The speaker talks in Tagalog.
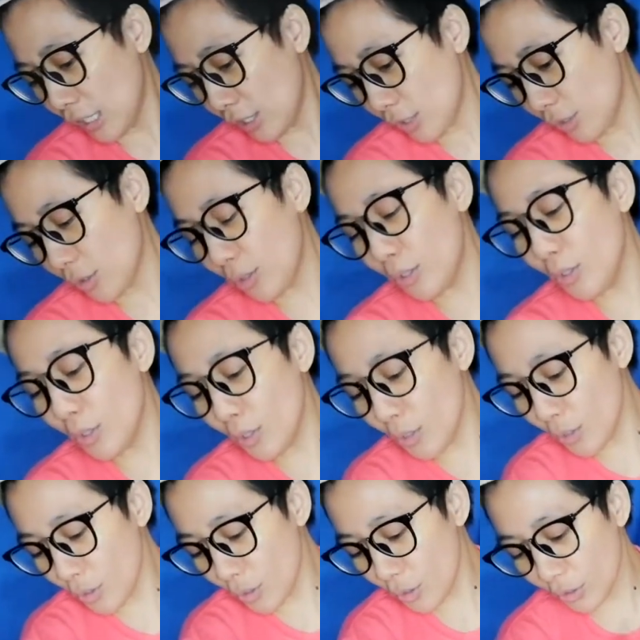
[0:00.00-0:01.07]
So,
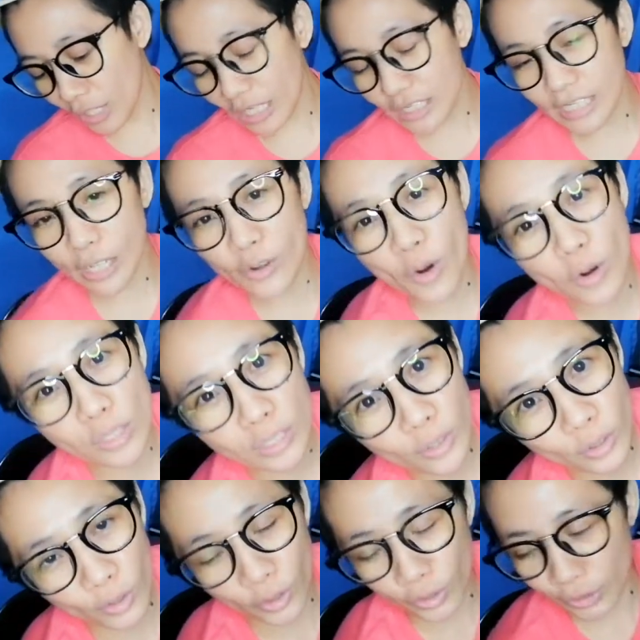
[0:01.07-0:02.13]
yung nasa goal
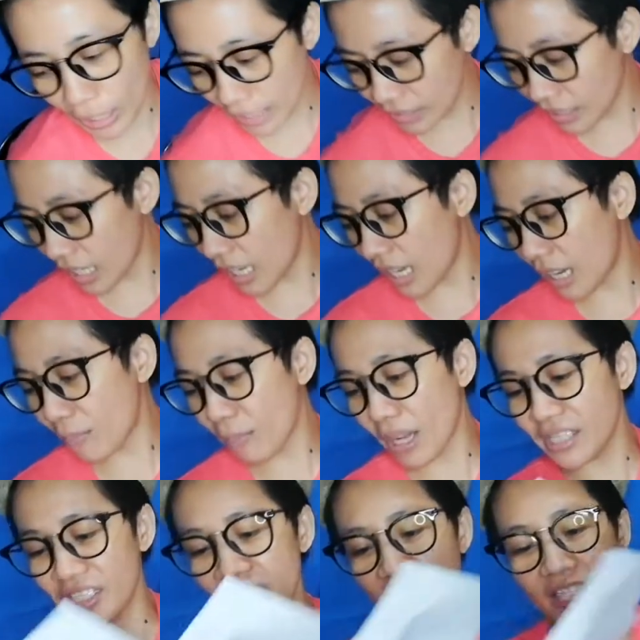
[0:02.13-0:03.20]
ko, nasa
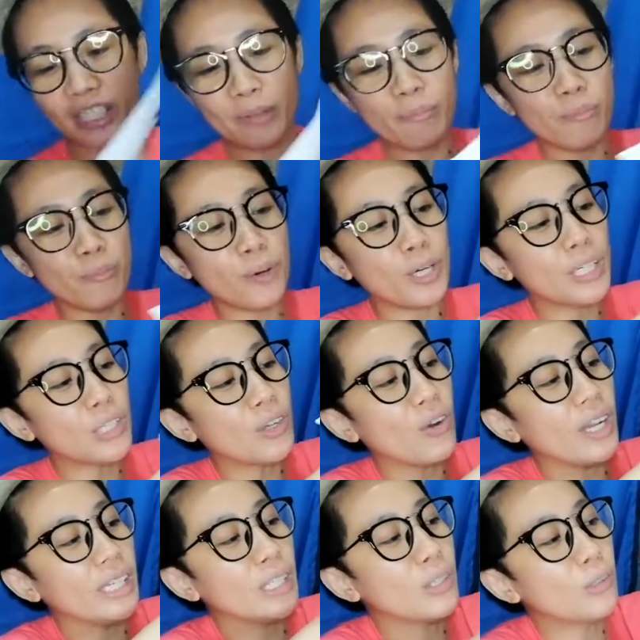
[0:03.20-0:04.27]
Magic Dream Board ko
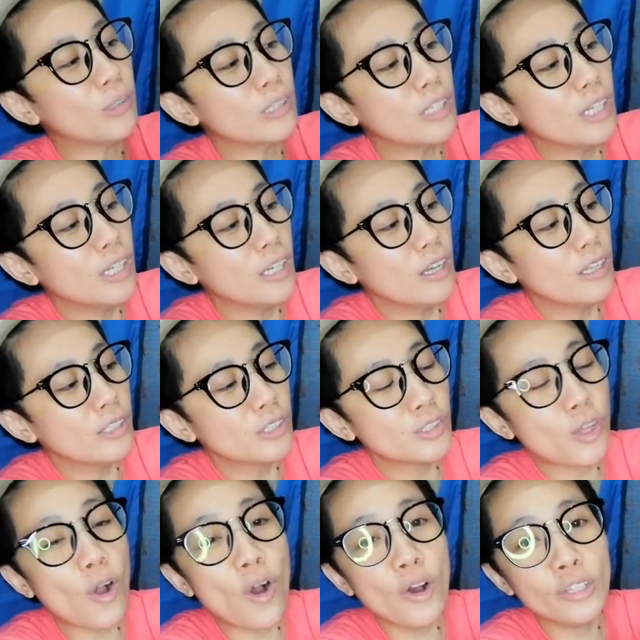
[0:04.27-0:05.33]
ay itong
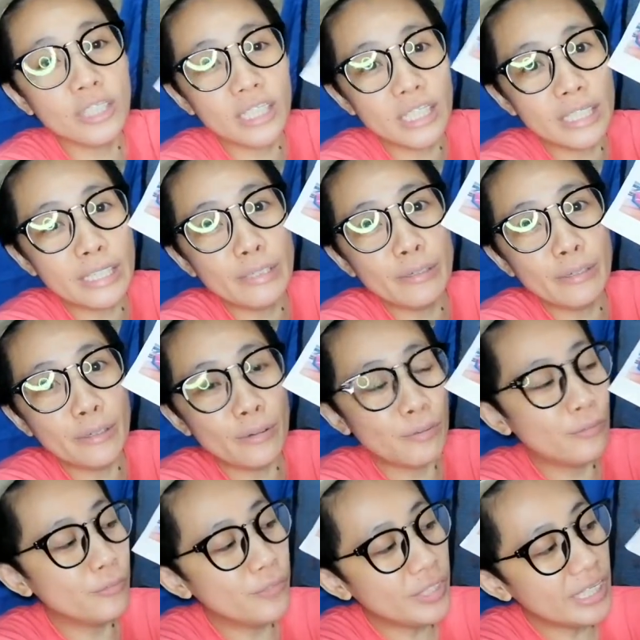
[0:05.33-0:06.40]
Sony
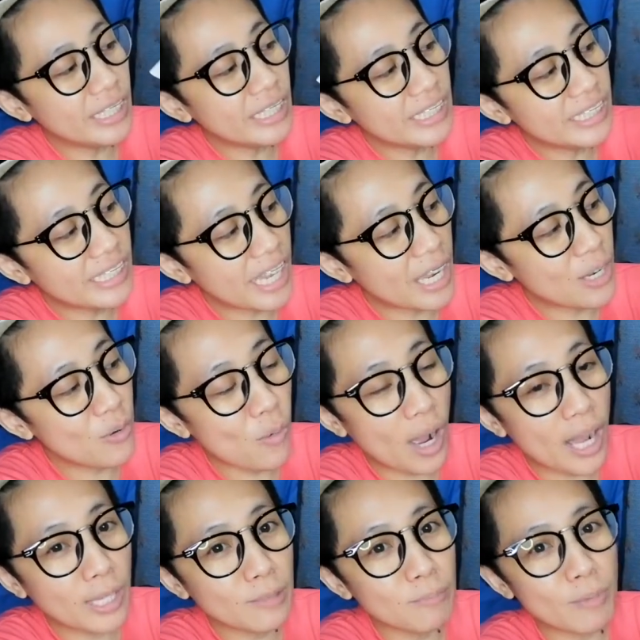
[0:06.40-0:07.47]

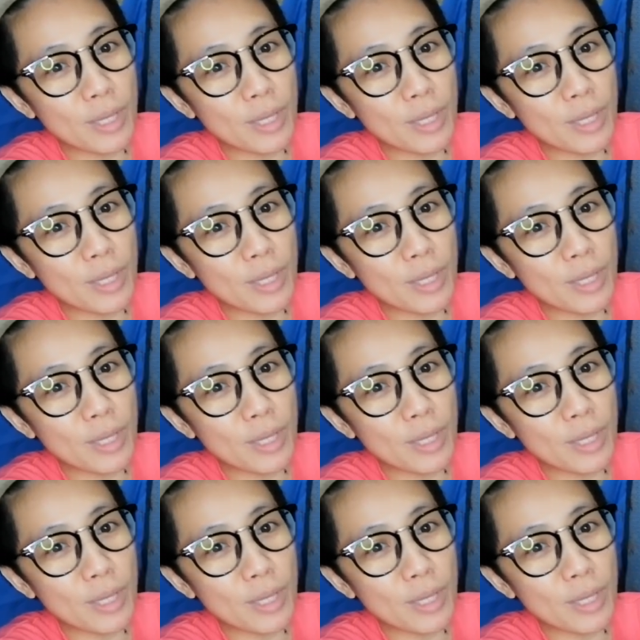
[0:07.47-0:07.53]
VZ1.